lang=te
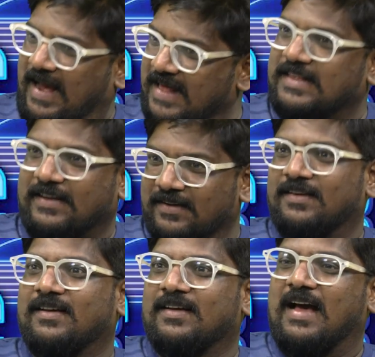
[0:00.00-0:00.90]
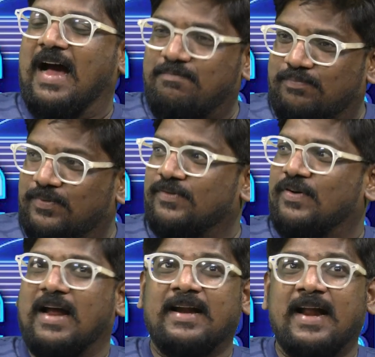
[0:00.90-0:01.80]
అది అప్పుడు
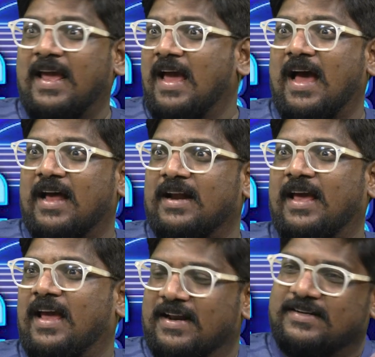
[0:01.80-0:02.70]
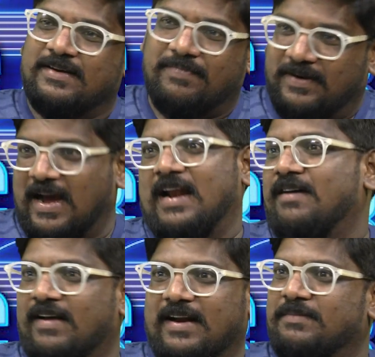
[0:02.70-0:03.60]
అన్నయ్య అన్నయ్య అని చెప్పి కాళ్ళ
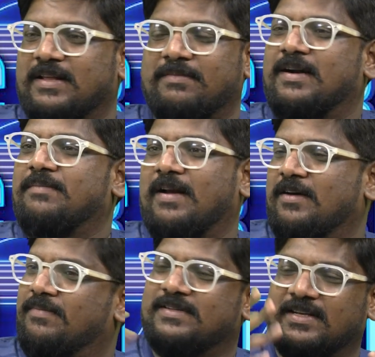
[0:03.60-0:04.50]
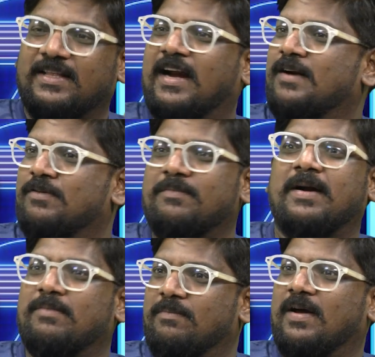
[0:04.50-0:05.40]
వేళ్ళ మీద పడి పల్లె ప్రశాంత్ ఏడుపులు
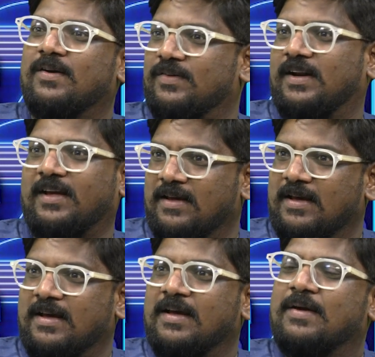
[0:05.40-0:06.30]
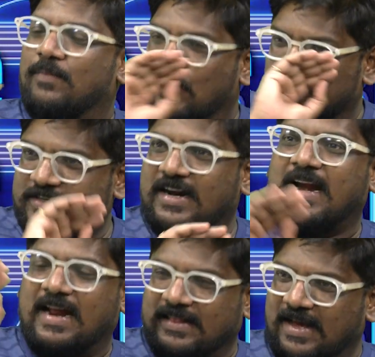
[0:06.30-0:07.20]
పెడబొబ్బలు ఉంటాయి మోస్ట్లీ
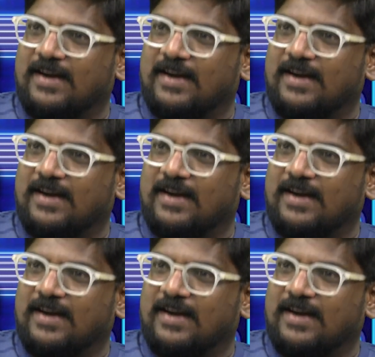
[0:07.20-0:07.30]
నేను అదే